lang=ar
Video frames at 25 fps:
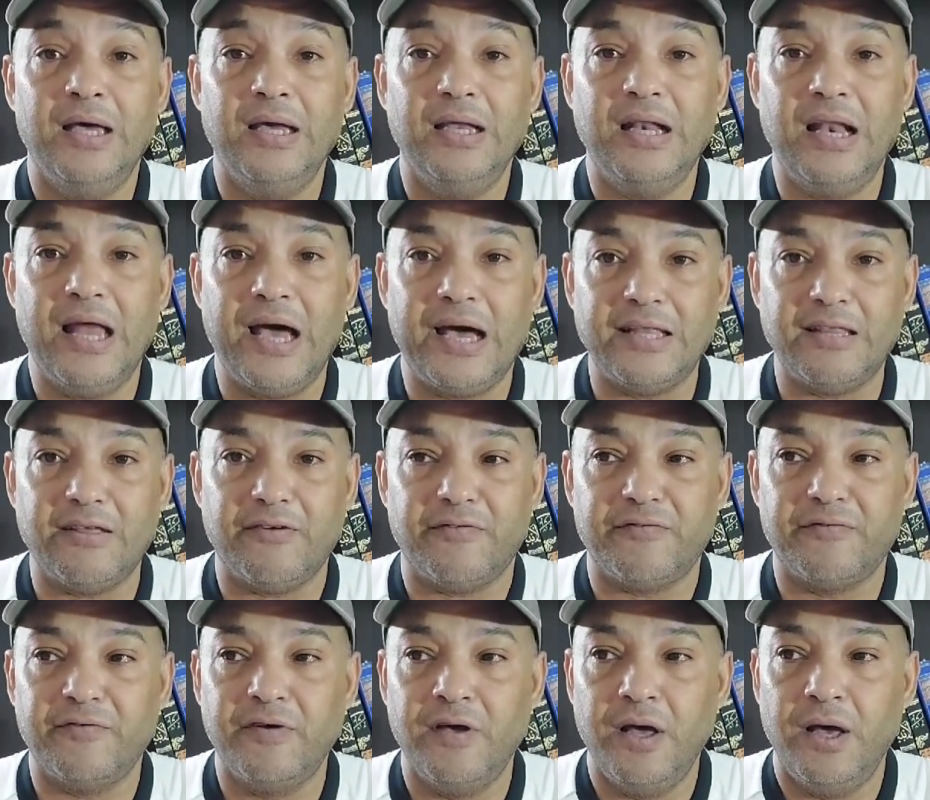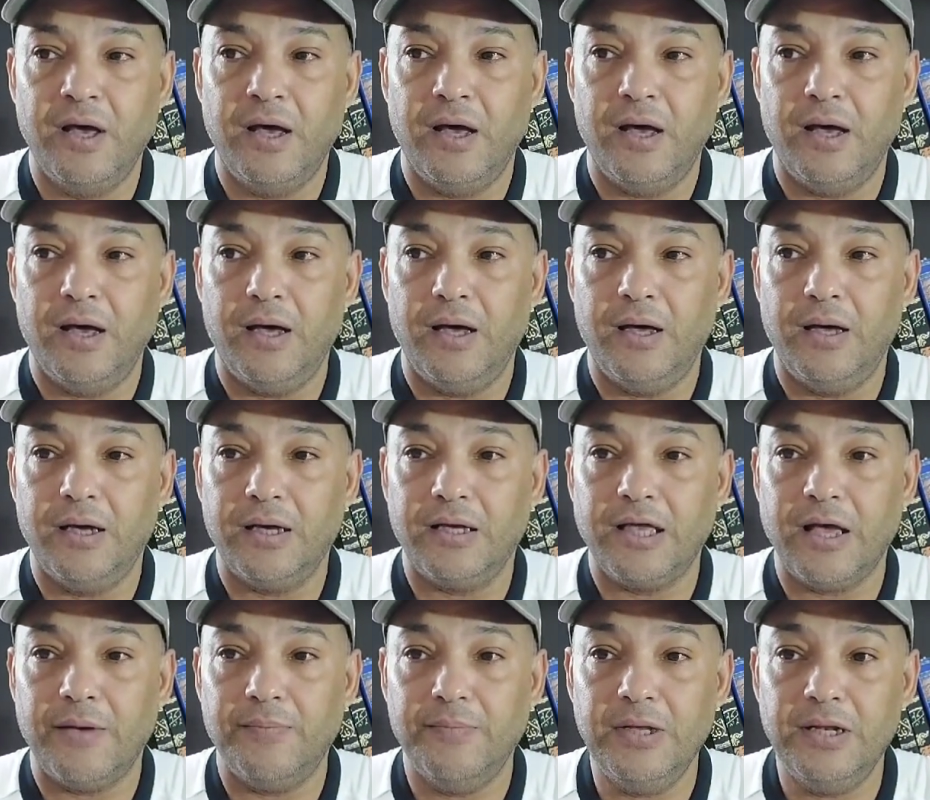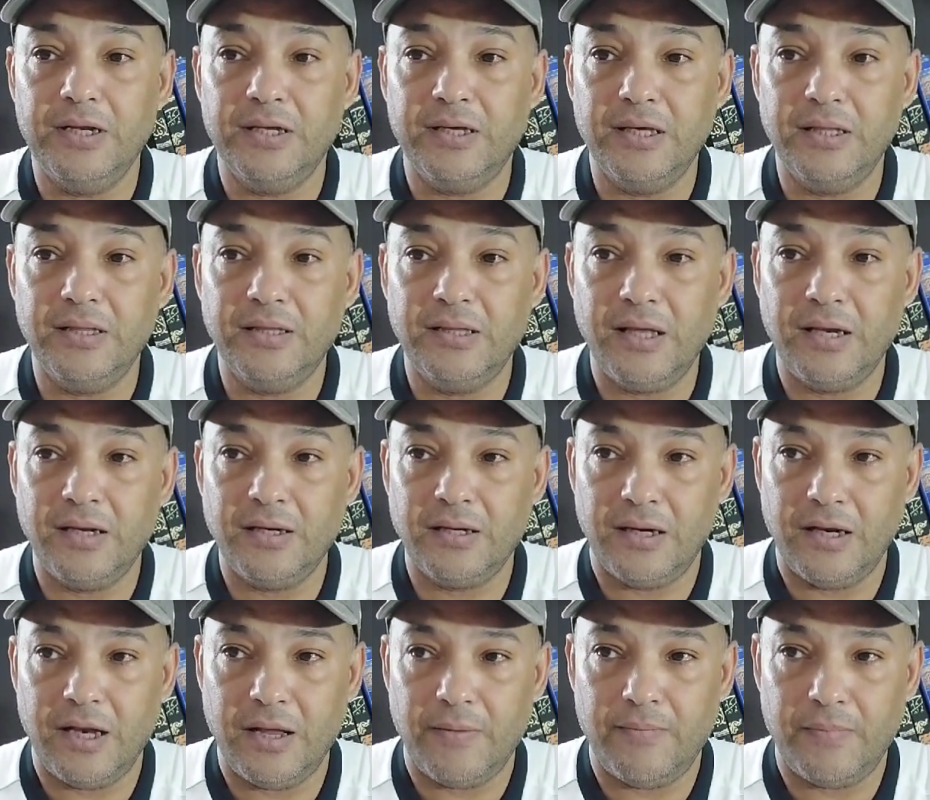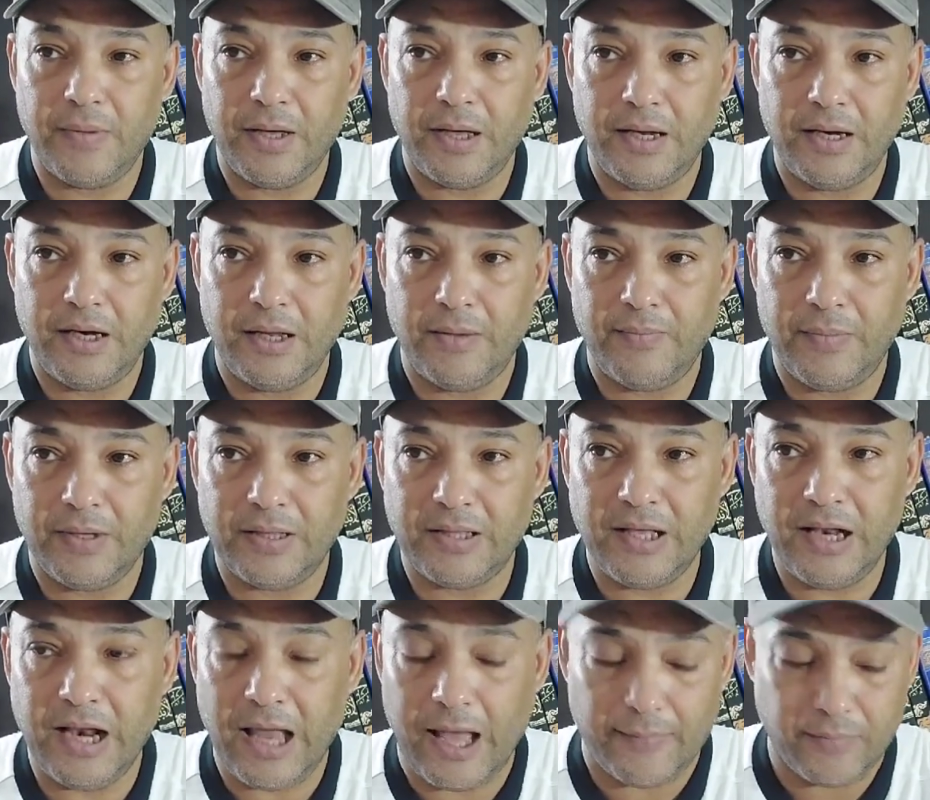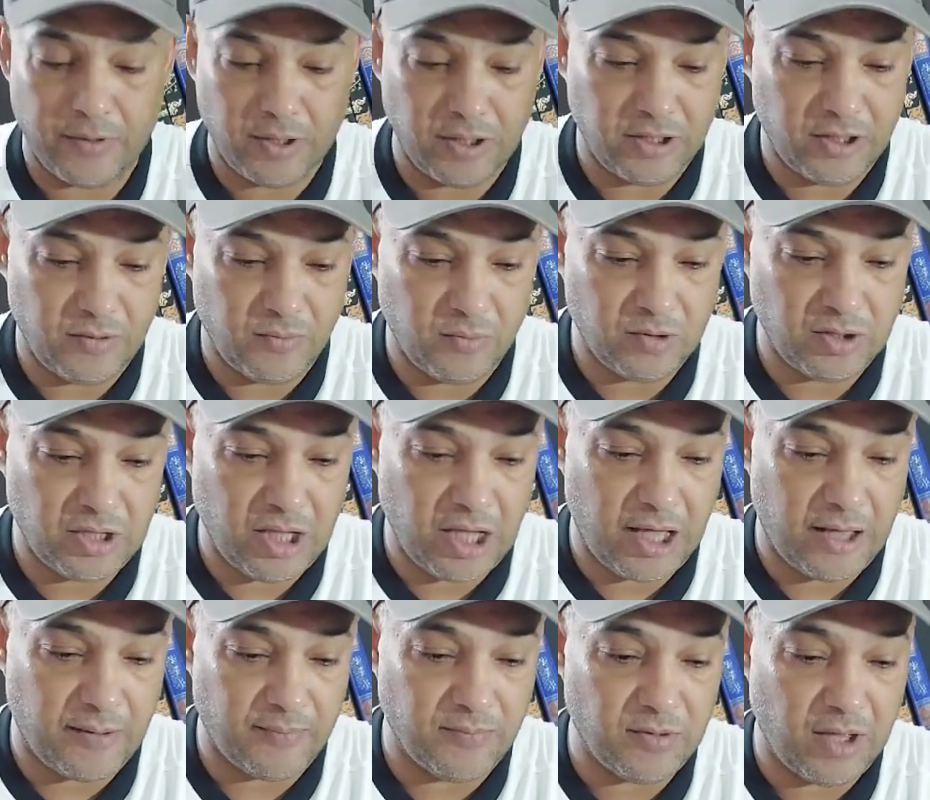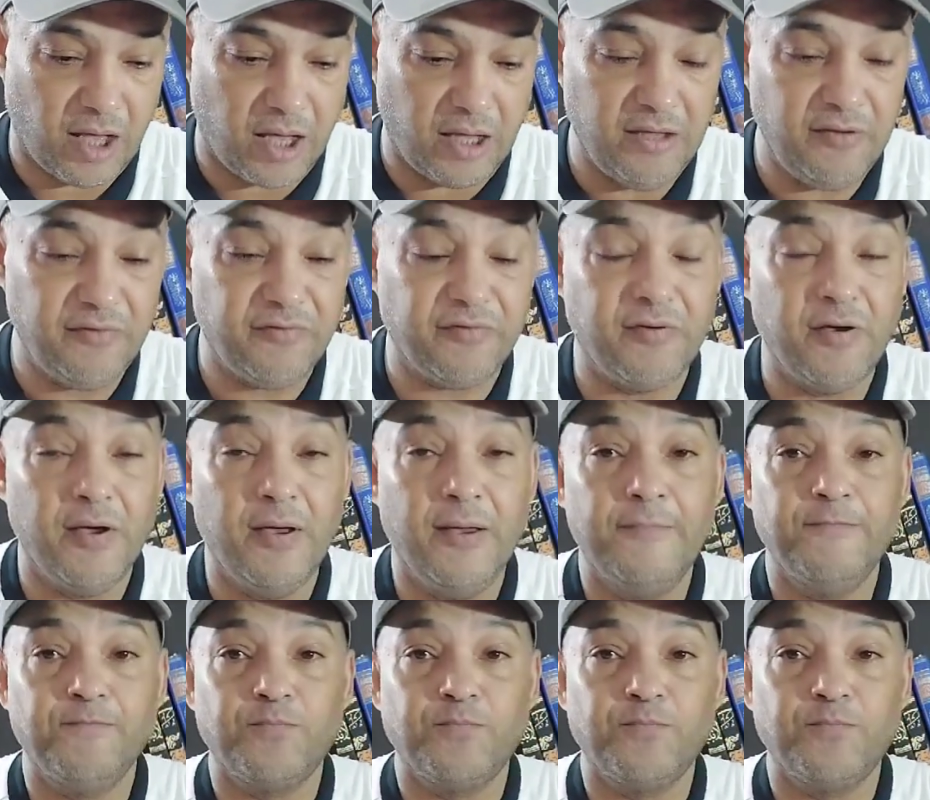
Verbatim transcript: الهدف آه، جميل جدا لما لما تلعب ضد منتخب ضعيف